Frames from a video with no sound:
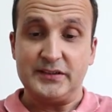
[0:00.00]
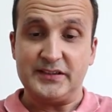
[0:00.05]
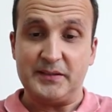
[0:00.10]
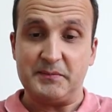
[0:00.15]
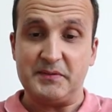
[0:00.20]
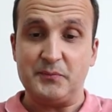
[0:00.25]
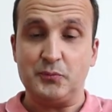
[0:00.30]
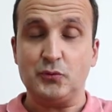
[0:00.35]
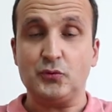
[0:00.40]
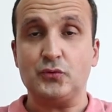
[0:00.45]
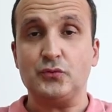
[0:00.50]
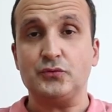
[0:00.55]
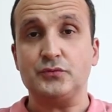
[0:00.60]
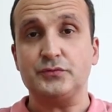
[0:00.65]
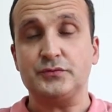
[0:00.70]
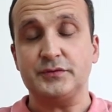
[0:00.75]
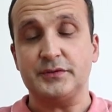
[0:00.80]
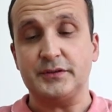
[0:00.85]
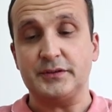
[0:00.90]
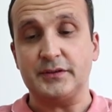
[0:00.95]
Tabii bu
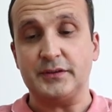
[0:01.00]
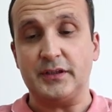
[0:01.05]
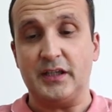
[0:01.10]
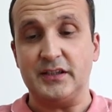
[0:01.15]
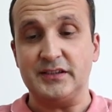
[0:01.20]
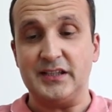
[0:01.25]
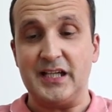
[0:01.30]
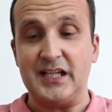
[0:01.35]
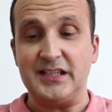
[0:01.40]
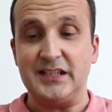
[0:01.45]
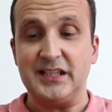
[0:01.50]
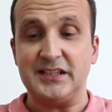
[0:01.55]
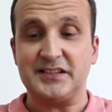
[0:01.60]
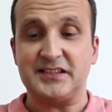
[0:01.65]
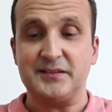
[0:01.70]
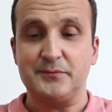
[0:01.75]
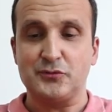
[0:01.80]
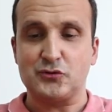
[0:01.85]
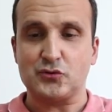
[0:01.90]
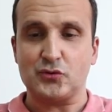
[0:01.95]
e, elde
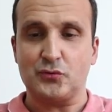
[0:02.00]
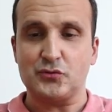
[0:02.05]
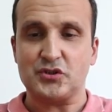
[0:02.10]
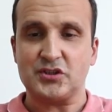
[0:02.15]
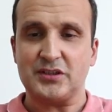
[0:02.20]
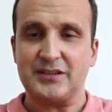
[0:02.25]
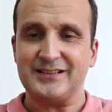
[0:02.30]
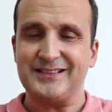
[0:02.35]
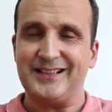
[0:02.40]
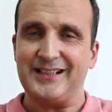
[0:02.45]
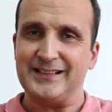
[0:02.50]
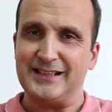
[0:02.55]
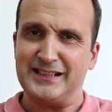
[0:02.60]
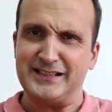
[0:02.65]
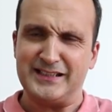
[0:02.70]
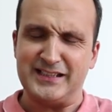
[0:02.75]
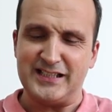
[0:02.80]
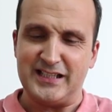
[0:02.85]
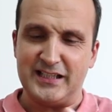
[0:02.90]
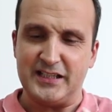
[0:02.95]
ettiğimiz sonuçlarda
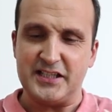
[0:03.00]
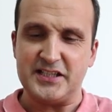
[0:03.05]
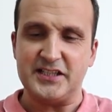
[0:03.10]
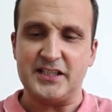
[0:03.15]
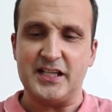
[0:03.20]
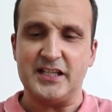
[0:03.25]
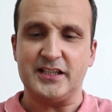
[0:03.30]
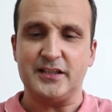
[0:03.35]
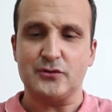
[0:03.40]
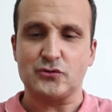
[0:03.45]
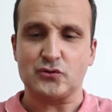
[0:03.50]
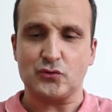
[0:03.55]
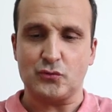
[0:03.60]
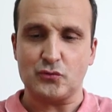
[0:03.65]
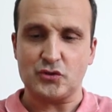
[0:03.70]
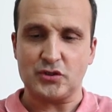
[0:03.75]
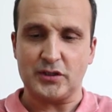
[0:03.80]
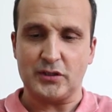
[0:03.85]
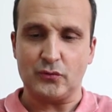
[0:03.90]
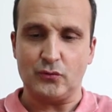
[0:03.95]
alan derinle yine ilgili
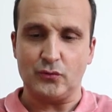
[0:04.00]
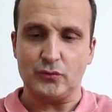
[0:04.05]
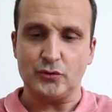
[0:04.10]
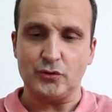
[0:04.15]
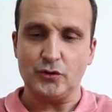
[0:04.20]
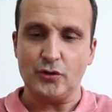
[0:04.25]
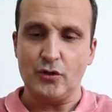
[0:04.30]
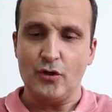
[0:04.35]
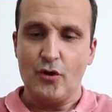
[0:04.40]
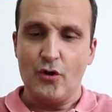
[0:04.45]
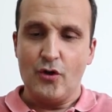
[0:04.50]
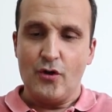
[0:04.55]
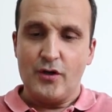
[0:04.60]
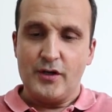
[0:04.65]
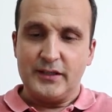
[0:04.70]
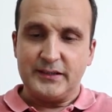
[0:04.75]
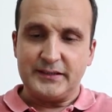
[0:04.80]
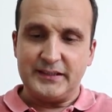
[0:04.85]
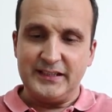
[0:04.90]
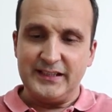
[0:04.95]
sonuçlar oluyor.
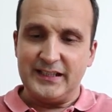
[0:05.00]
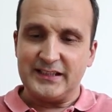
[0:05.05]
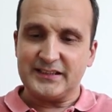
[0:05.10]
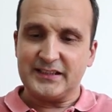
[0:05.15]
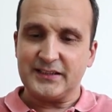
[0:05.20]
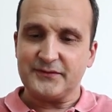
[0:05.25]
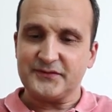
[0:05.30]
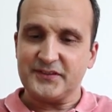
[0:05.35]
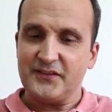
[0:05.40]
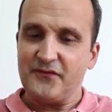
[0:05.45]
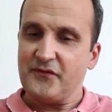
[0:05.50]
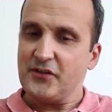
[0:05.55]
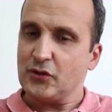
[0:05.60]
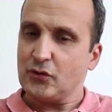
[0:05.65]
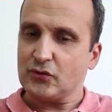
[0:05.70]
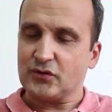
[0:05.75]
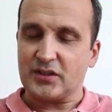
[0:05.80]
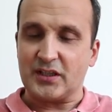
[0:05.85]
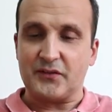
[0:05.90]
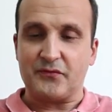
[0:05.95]
Diğer taraftan
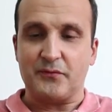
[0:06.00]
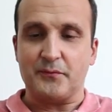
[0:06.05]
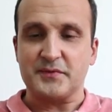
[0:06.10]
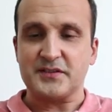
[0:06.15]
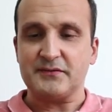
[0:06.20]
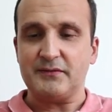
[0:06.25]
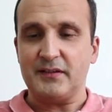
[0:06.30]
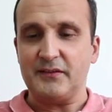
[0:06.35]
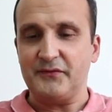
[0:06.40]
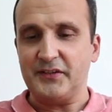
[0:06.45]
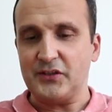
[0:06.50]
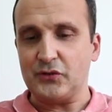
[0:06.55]
video tarafımız var.